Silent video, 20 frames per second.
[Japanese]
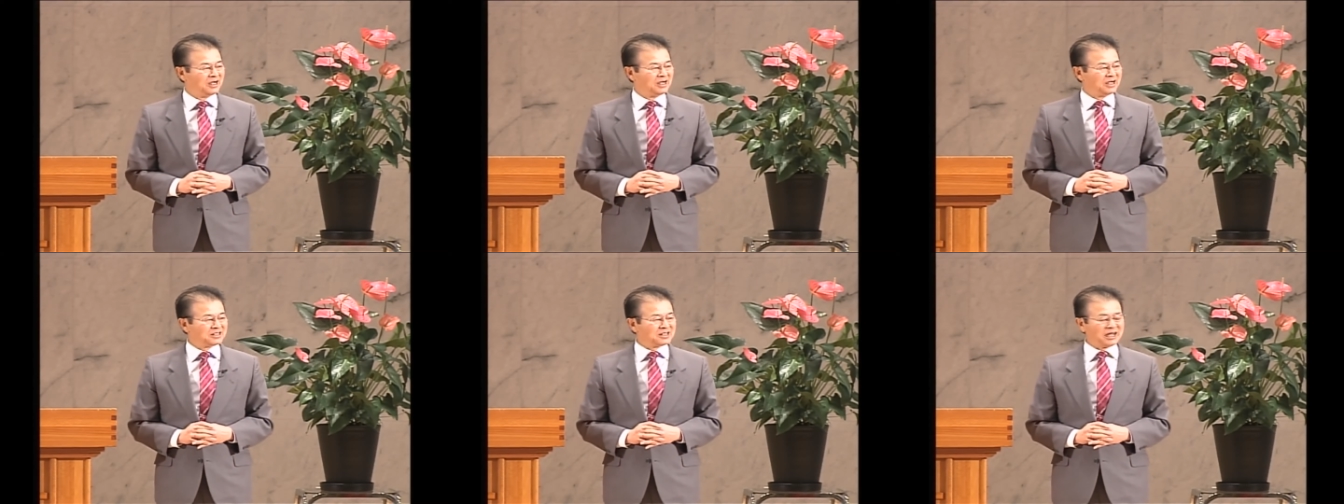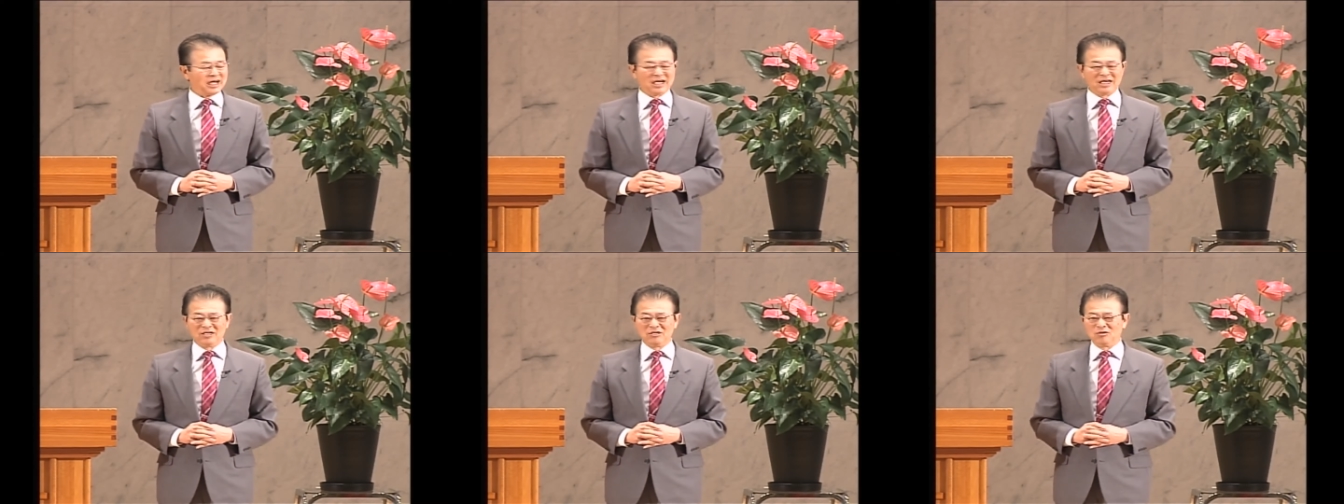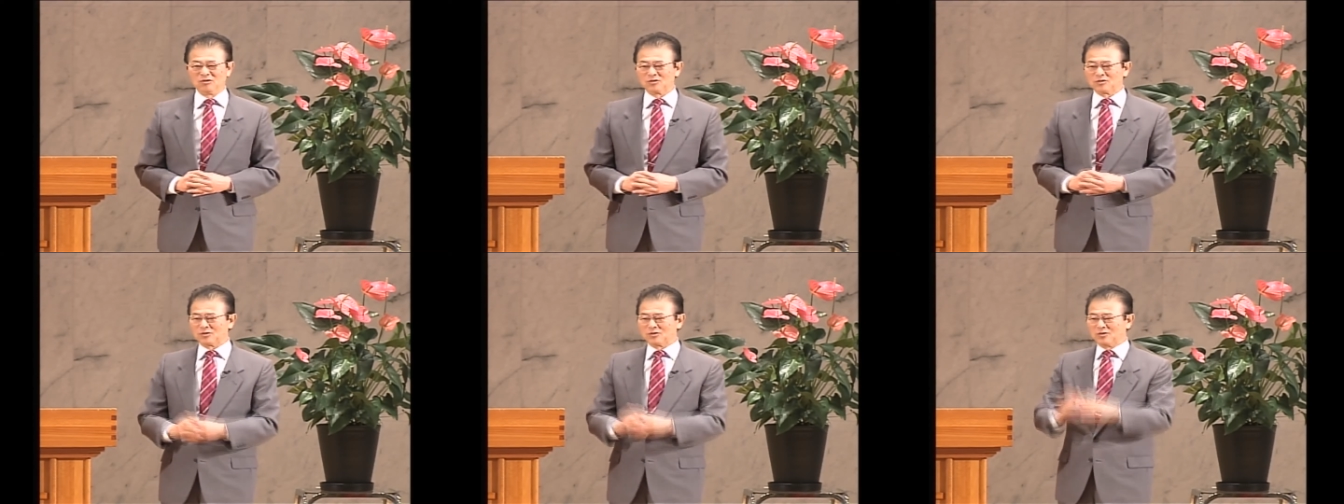大の
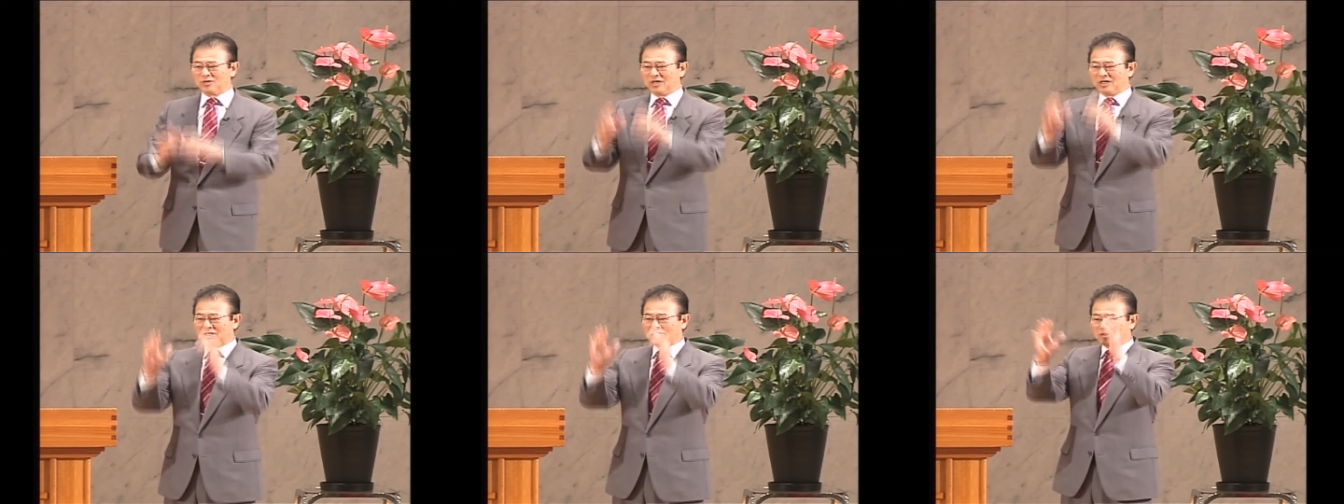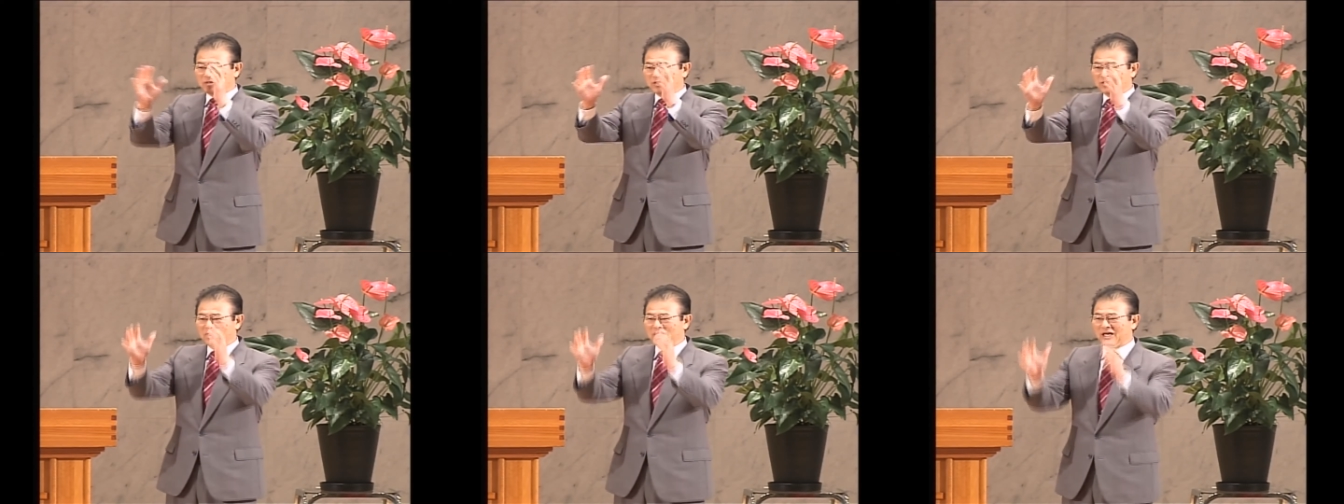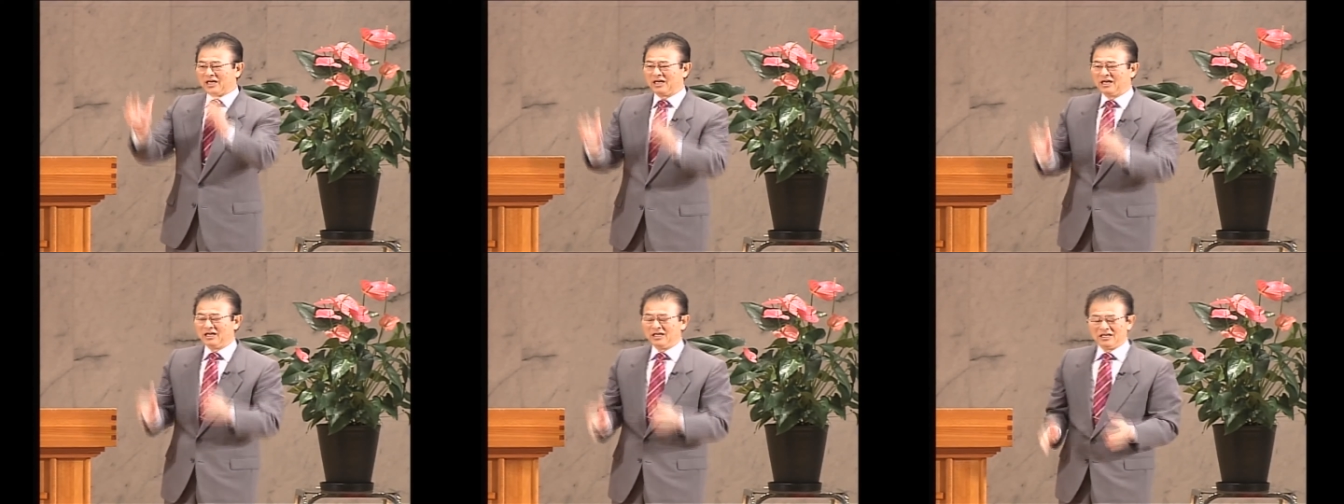男が一人で、
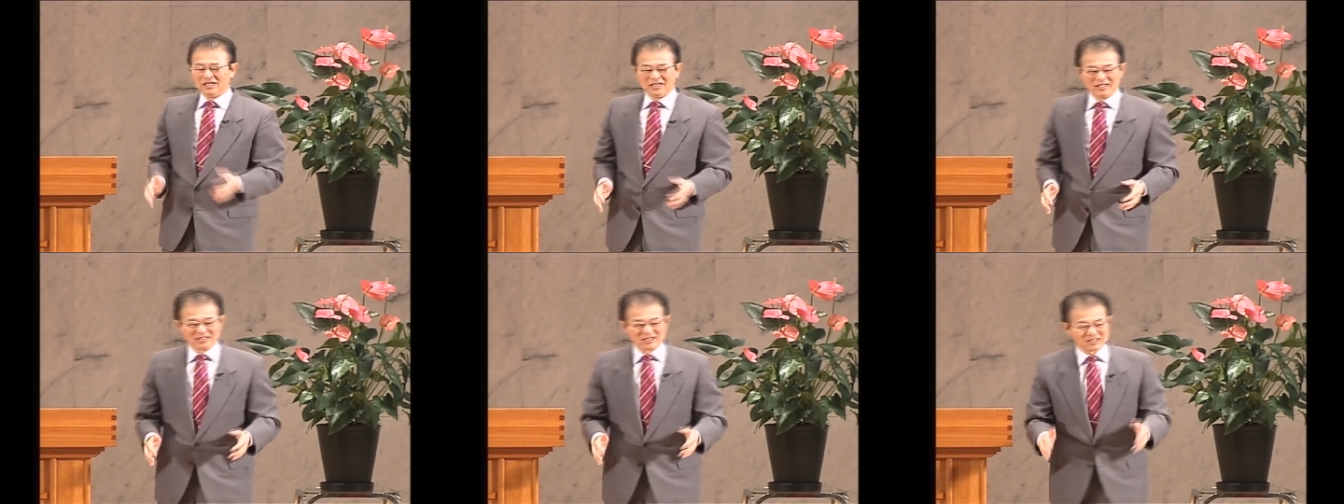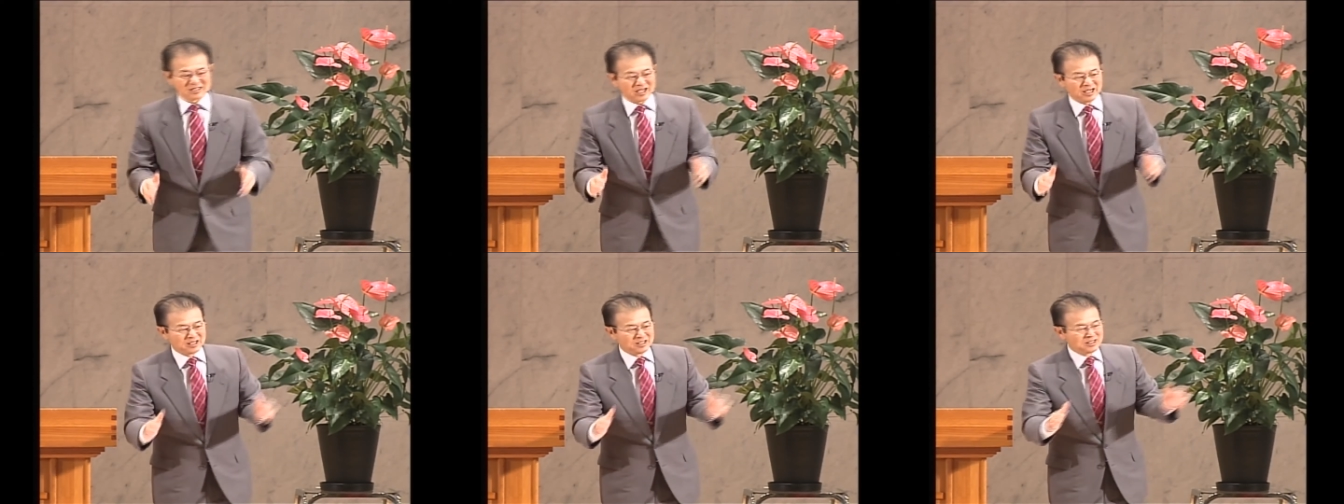で、三